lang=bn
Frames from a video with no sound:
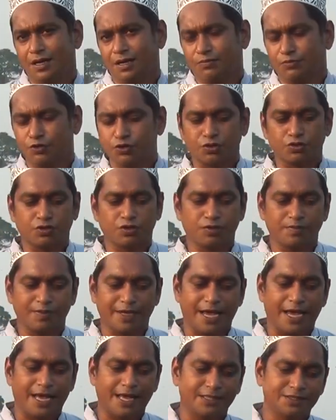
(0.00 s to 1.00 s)
পূরণ করবে
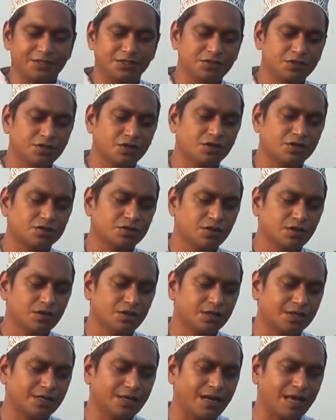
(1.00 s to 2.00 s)
আর দ্বিতীয় কথা
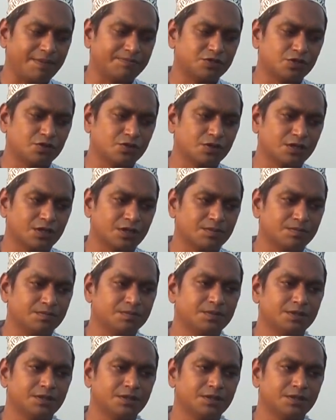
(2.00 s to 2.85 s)
হলো এটা লাভজনকের